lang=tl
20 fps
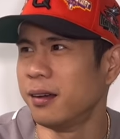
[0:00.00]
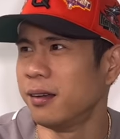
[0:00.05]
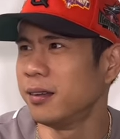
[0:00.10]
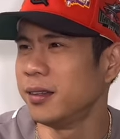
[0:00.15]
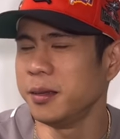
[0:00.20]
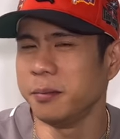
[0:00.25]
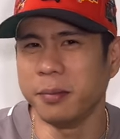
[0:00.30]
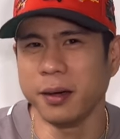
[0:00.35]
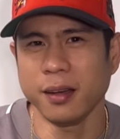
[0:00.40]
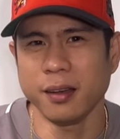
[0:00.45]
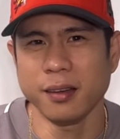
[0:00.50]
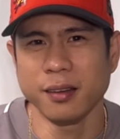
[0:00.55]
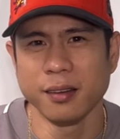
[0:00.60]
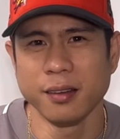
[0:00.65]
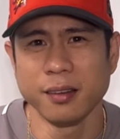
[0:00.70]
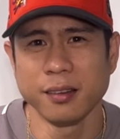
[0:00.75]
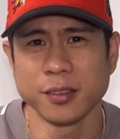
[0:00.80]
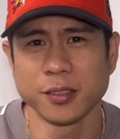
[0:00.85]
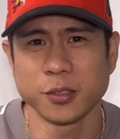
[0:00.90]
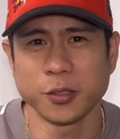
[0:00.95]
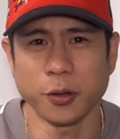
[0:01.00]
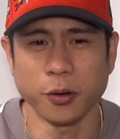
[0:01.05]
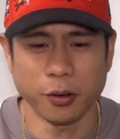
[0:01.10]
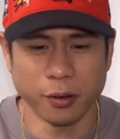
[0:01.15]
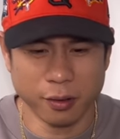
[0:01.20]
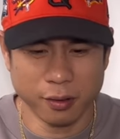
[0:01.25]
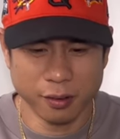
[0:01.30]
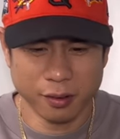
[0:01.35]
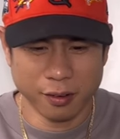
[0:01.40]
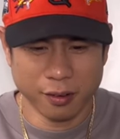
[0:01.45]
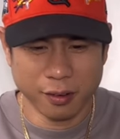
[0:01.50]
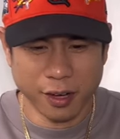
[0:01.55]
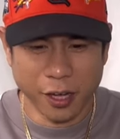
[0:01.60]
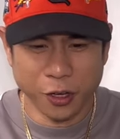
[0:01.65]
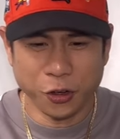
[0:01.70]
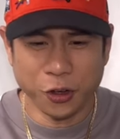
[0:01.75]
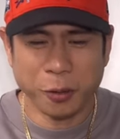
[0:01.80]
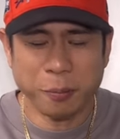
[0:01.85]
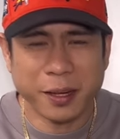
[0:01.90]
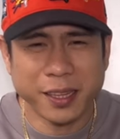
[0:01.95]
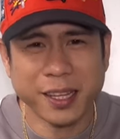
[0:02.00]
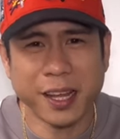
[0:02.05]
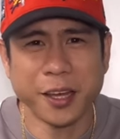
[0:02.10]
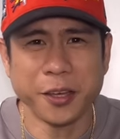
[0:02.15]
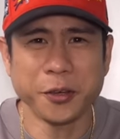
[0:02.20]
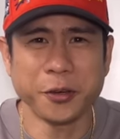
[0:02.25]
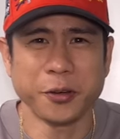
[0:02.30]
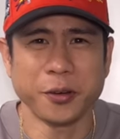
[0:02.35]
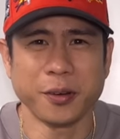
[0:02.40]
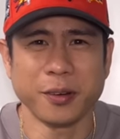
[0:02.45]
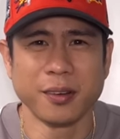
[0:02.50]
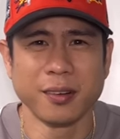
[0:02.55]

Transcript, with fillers: Diba? So, ano na ba tayo?